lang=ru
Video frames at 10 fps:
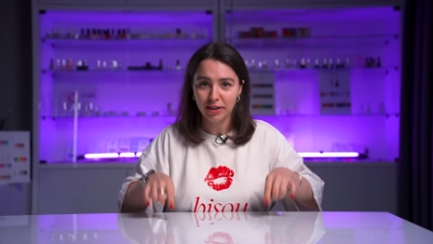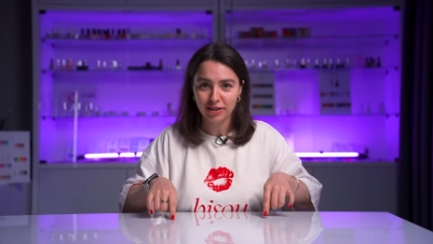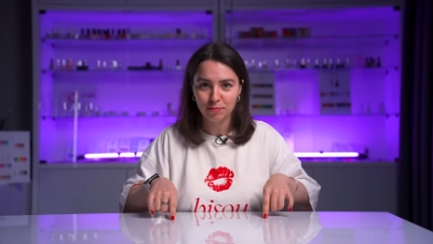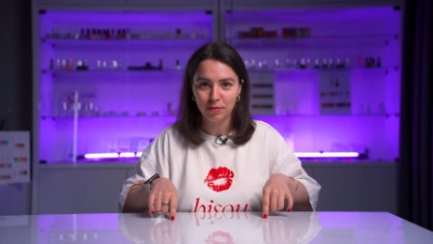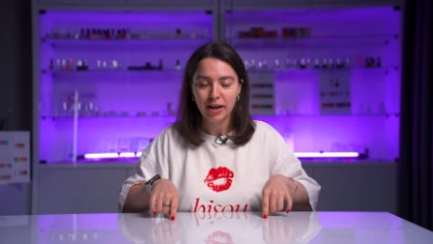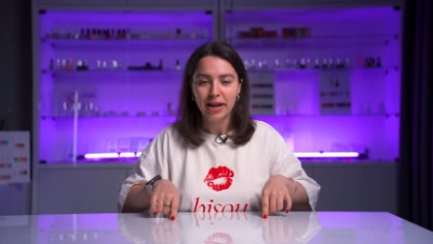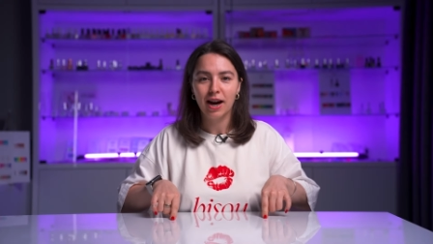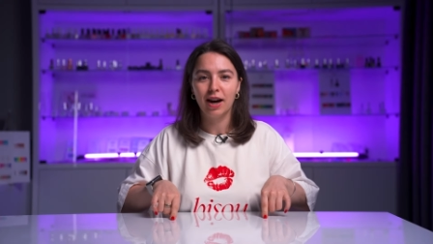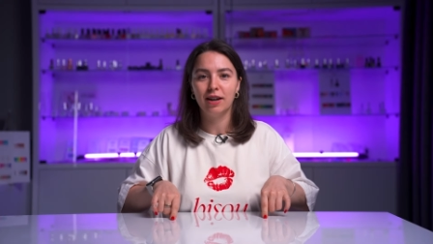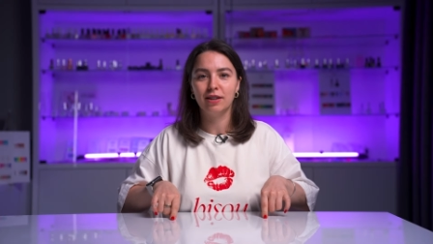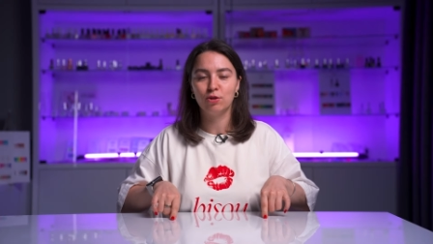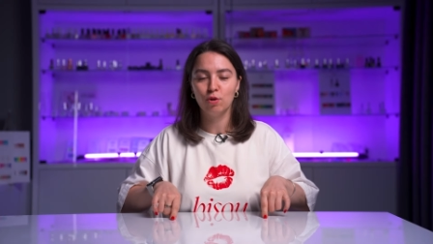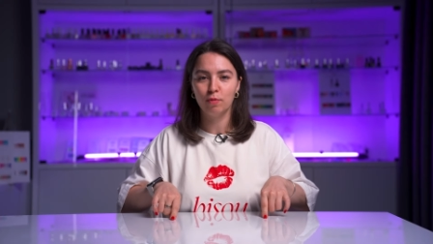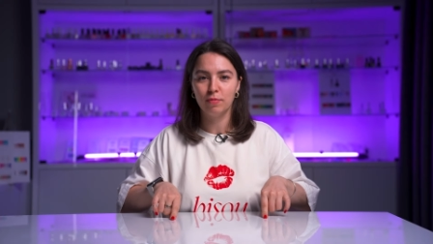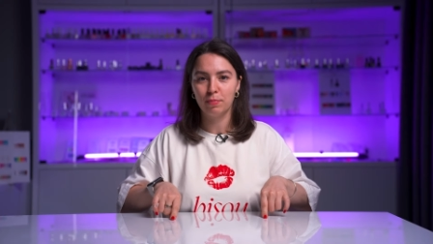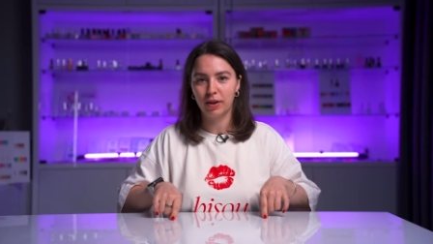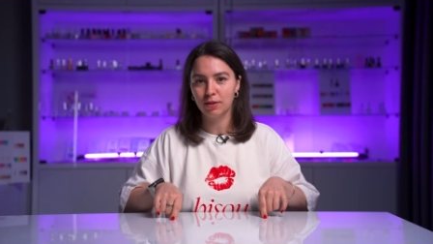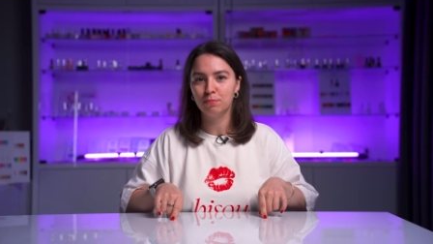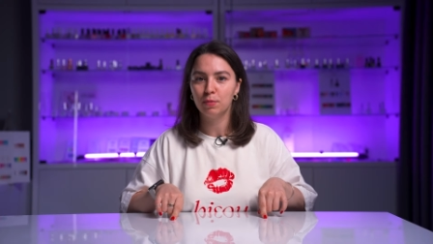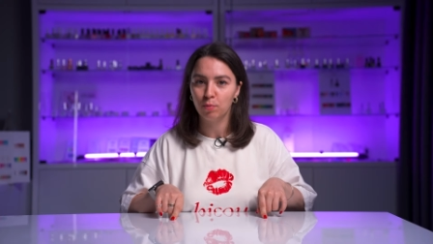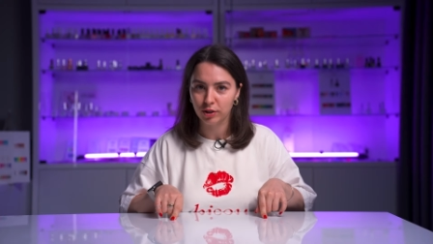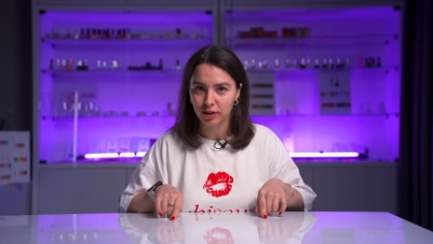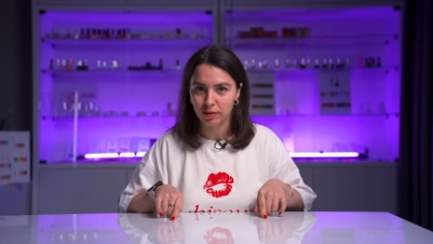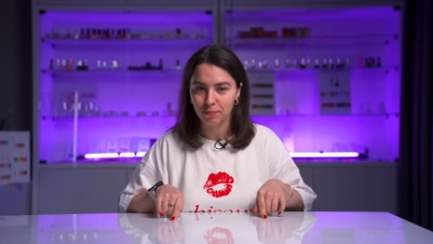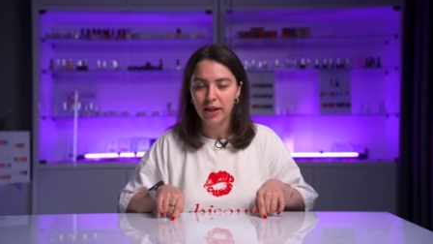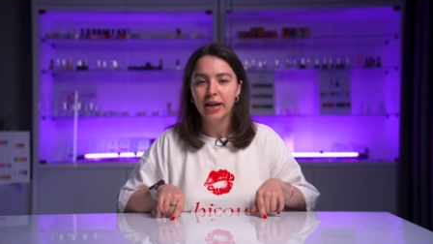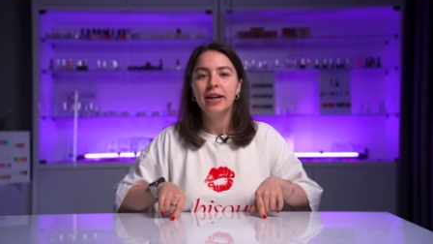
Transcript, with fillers: пальцами, а стопы у меня при этом приподняты.